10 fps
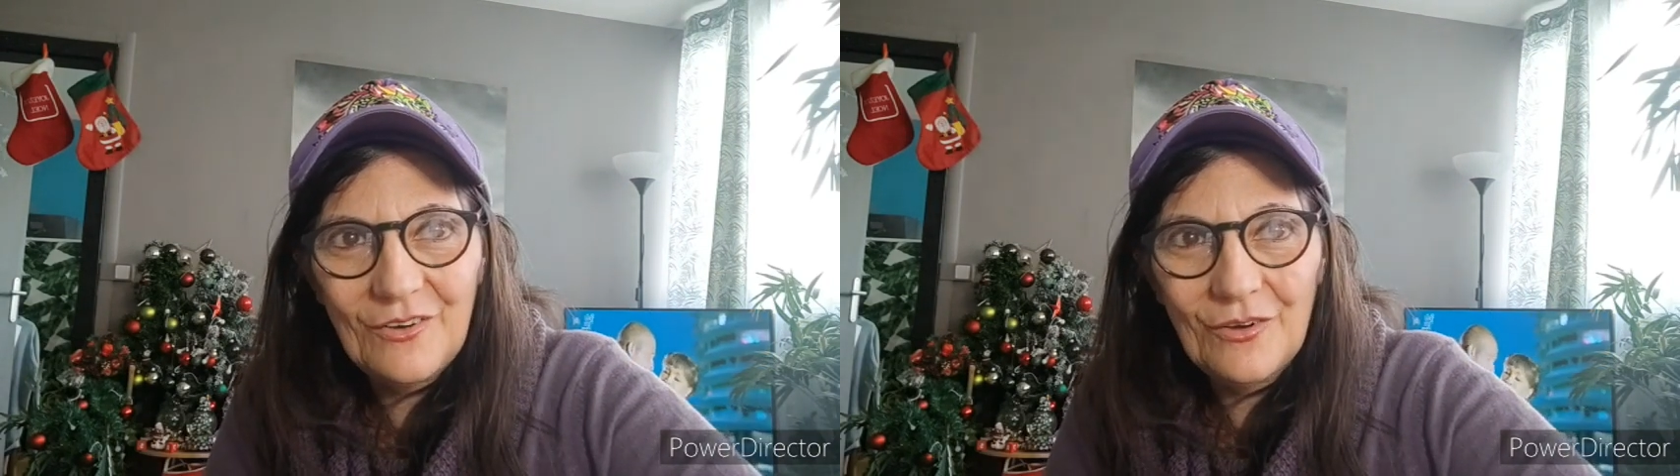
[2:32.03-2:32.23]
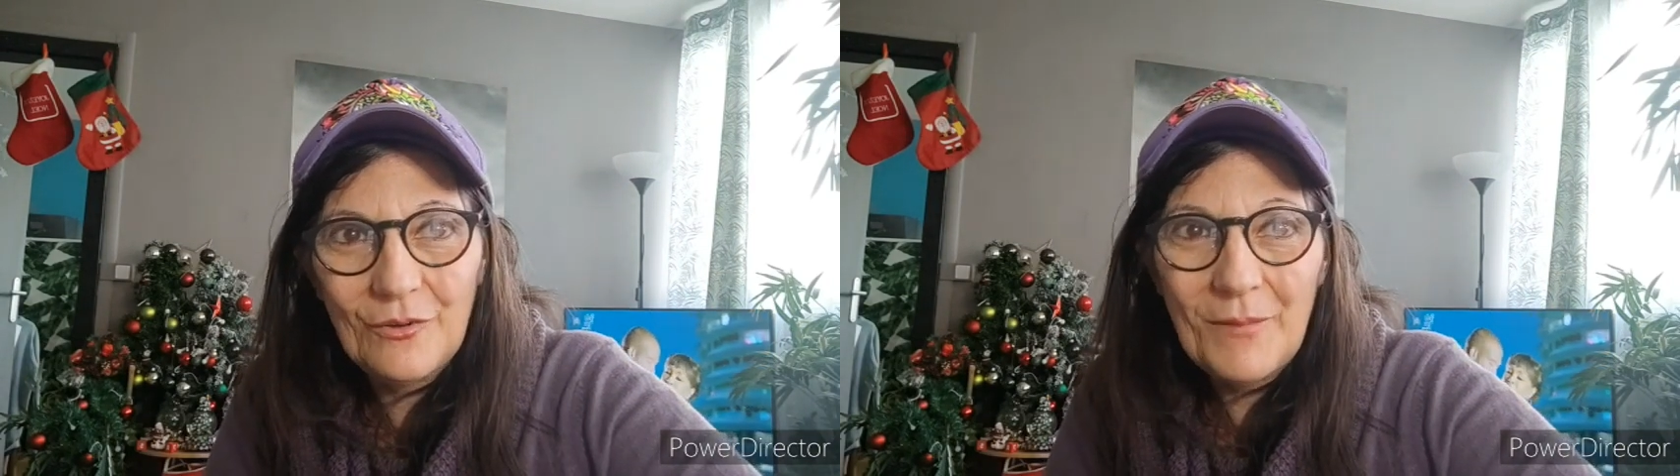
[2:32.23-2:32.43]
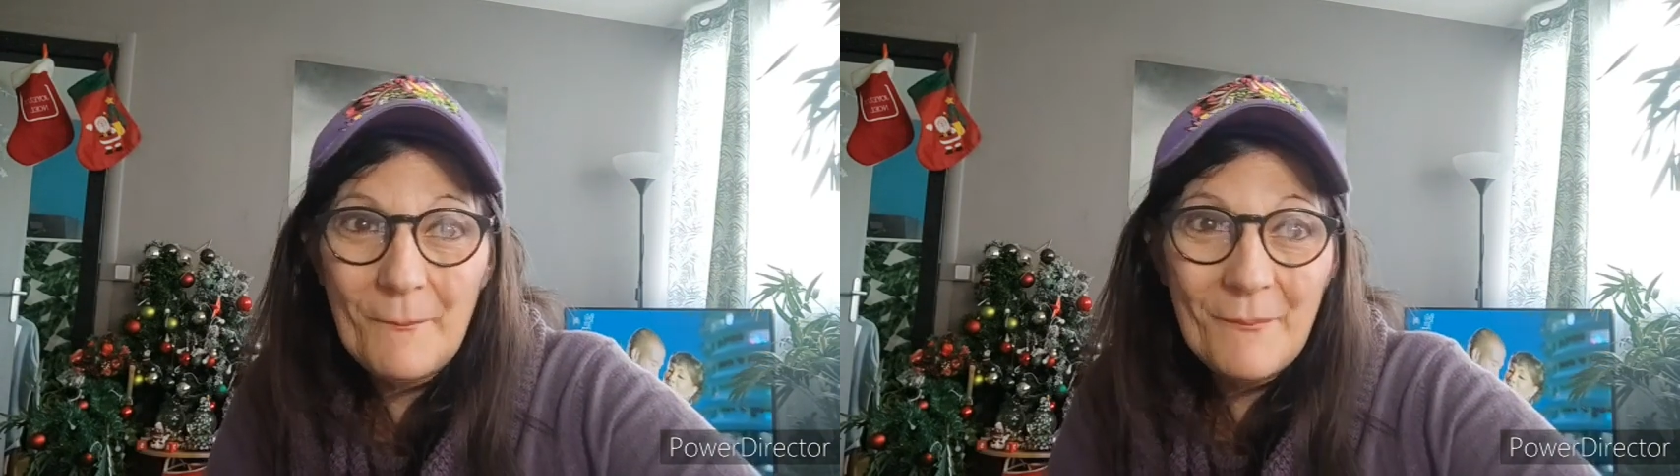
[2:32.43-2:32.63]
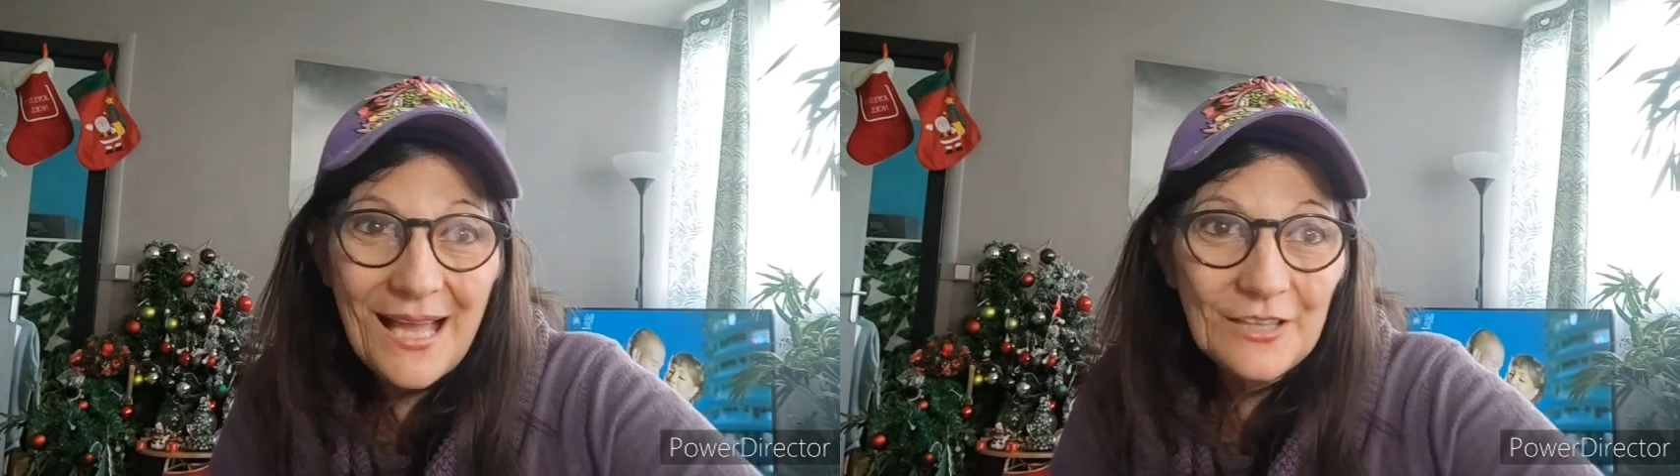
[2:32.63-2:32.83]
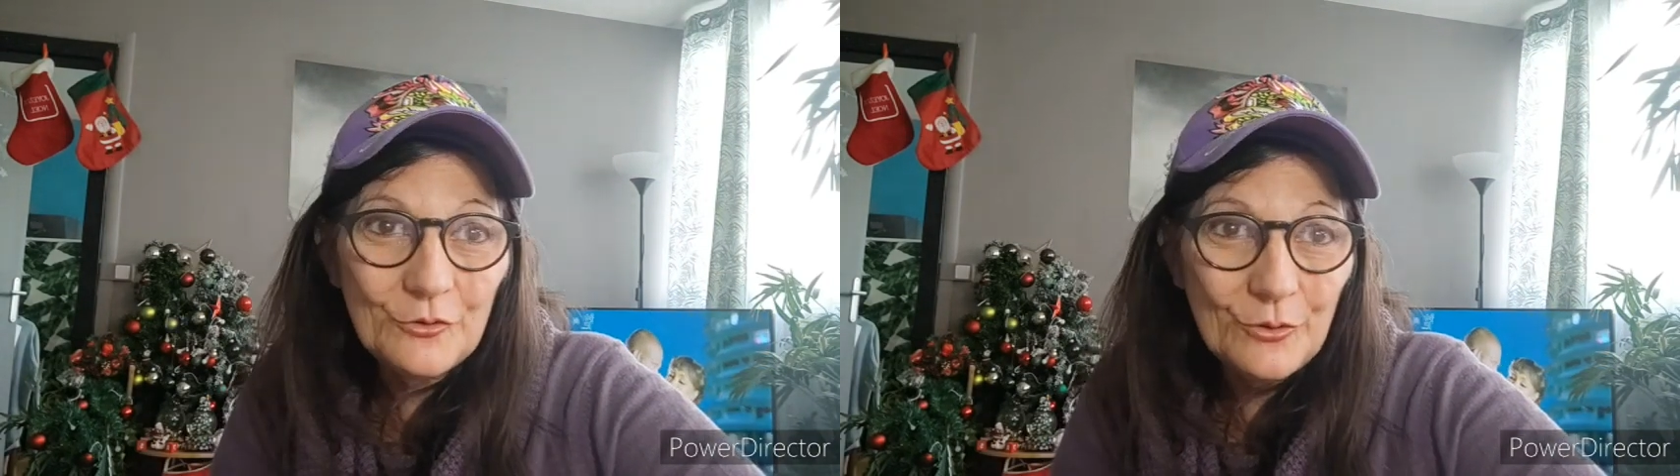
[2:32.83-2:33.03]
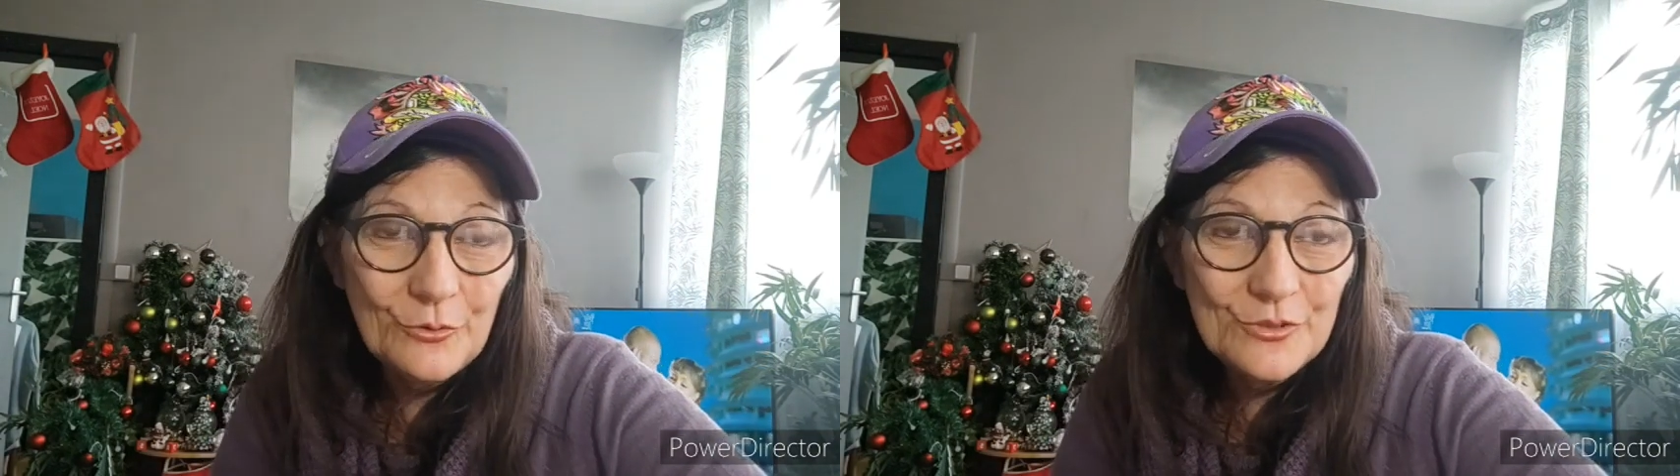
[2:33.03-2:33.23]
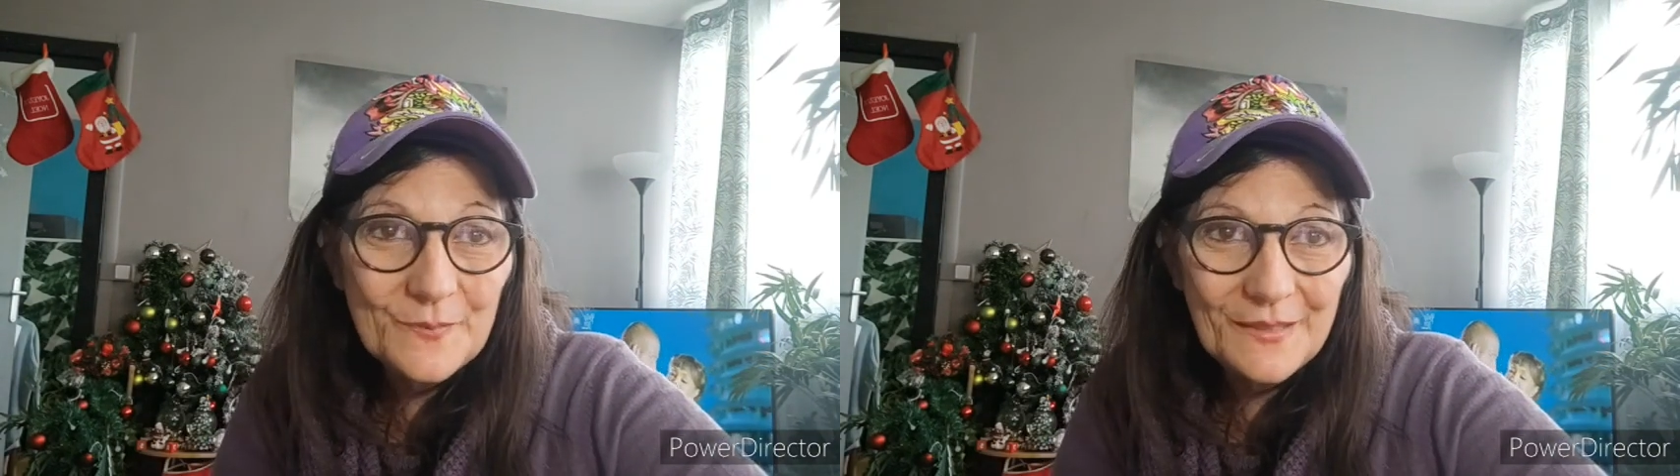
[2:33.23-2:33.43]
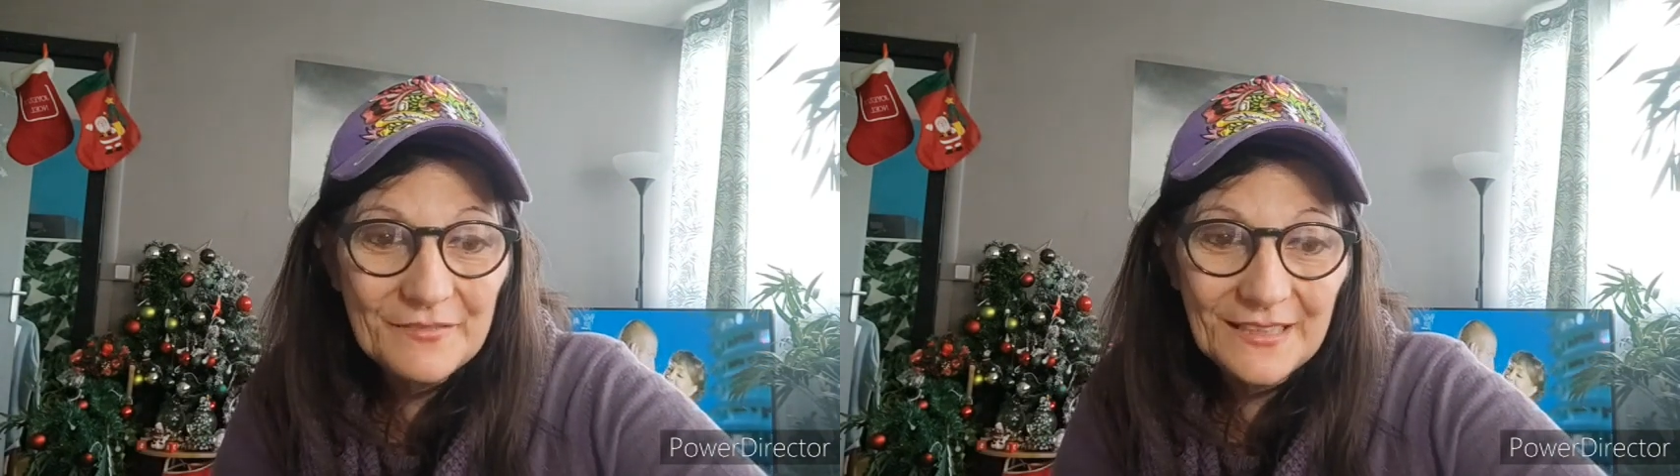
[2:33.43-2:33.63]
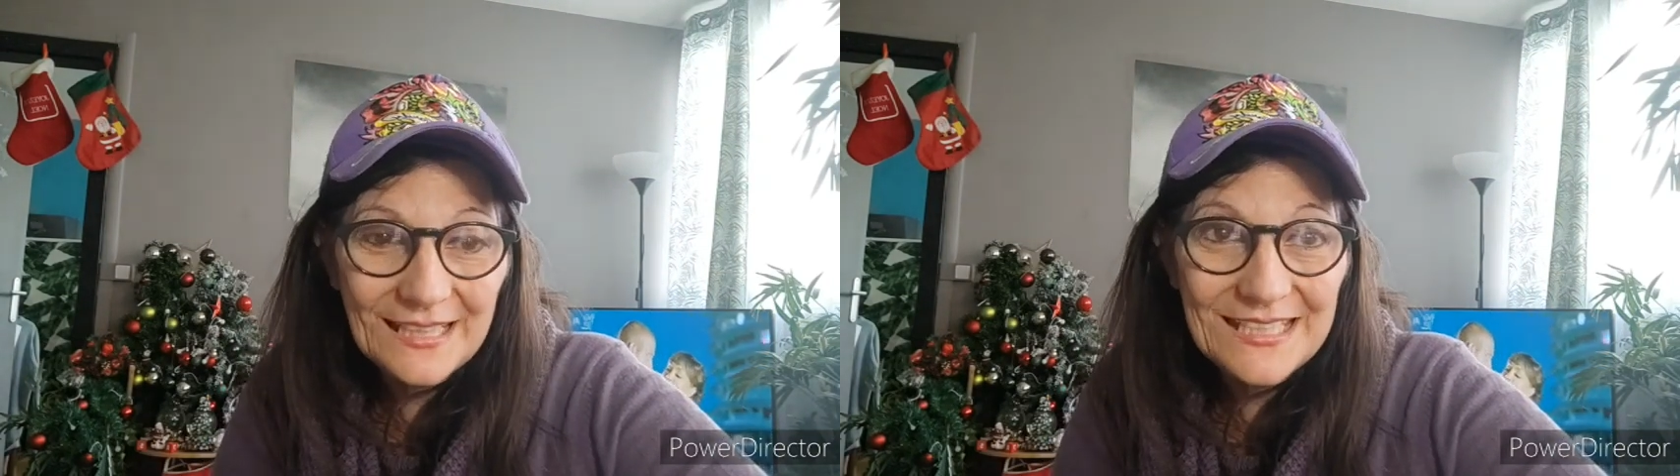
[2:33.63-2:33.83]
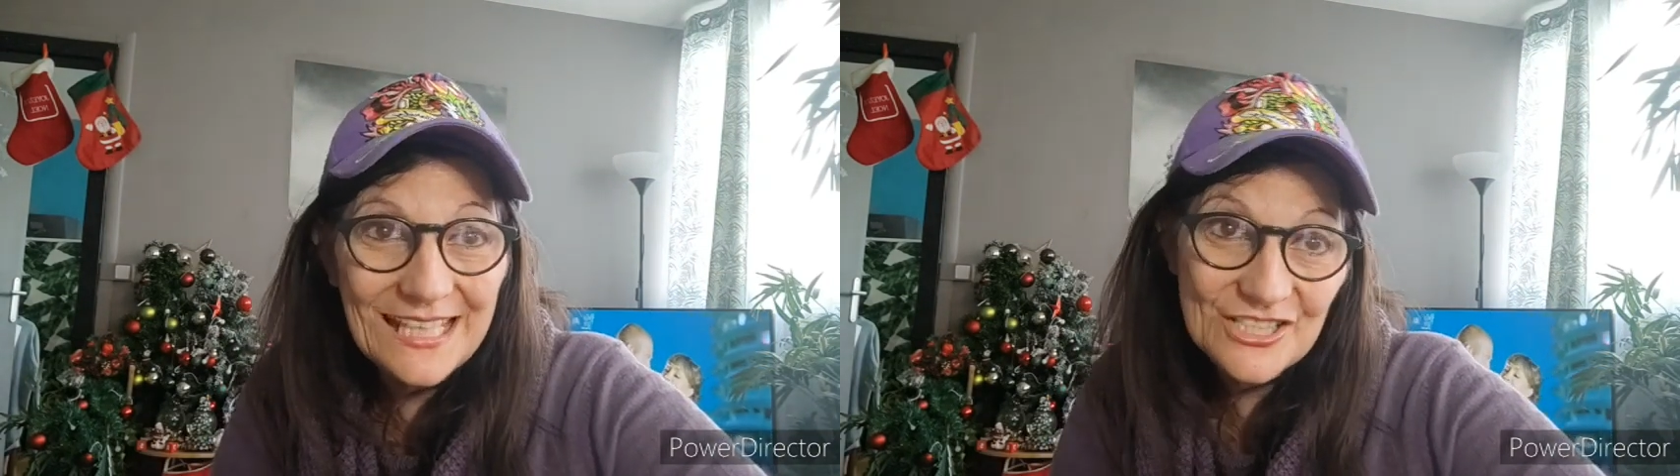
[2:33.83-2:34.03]
Ma marque de luxe
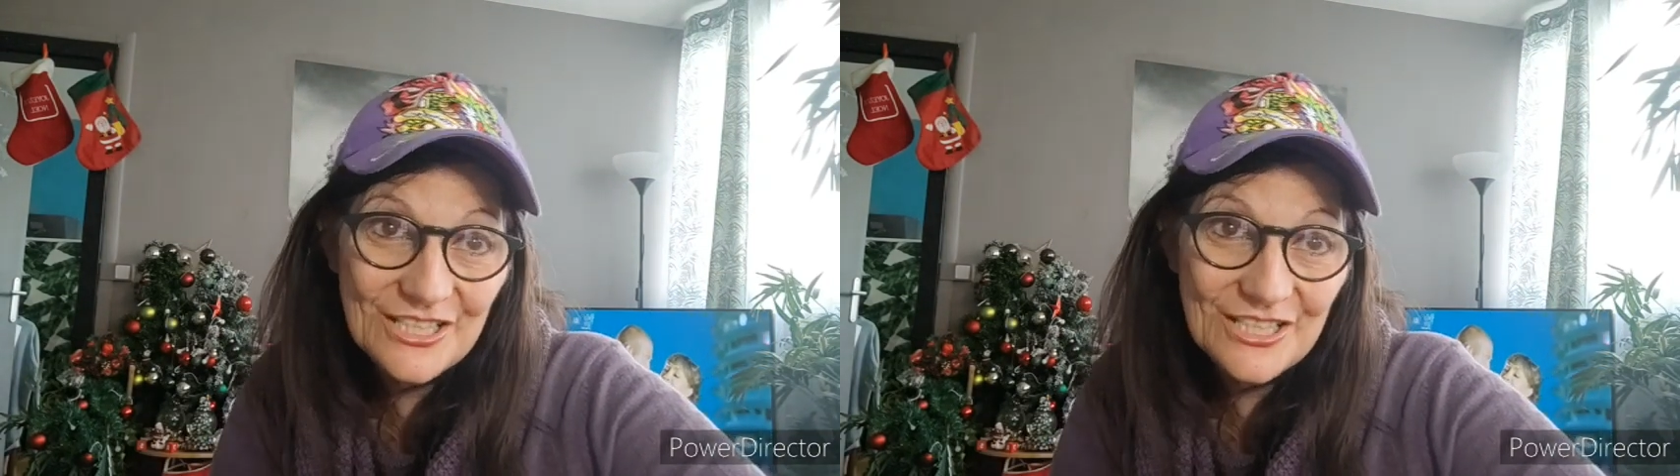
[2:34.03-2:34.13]
préférée, il y a